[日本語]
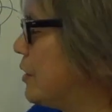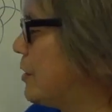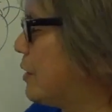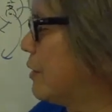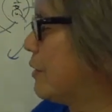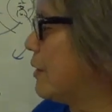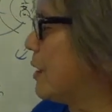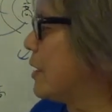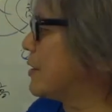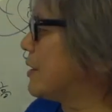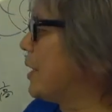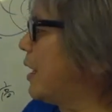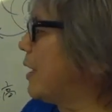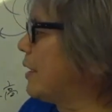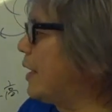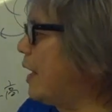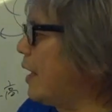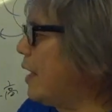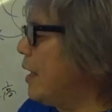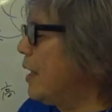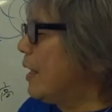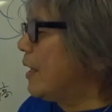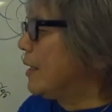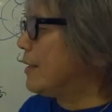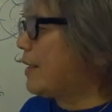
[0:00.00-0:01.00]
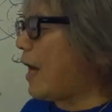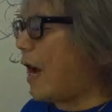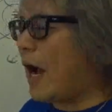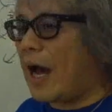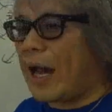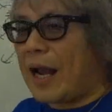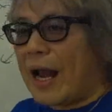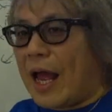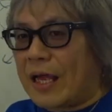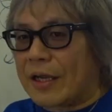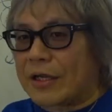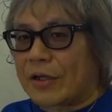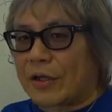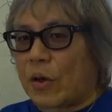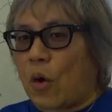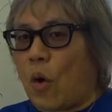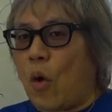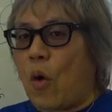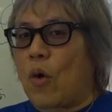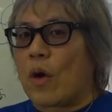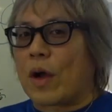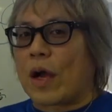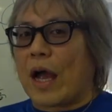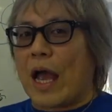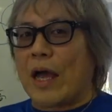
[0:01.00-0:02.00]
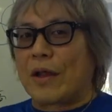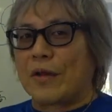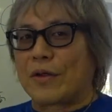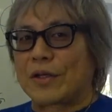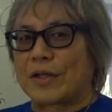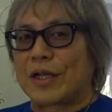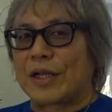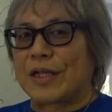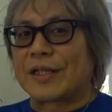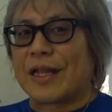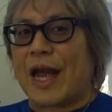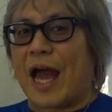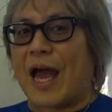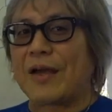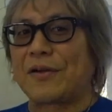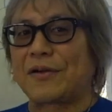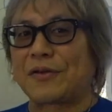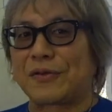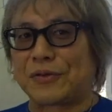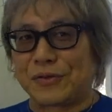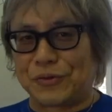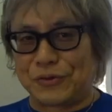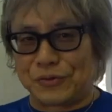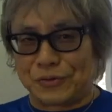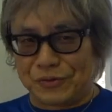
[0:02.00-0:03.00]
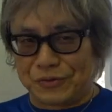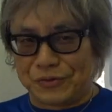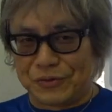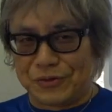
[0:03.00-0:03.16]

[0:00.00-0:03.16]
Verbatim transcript: してくださいねだから今回の台風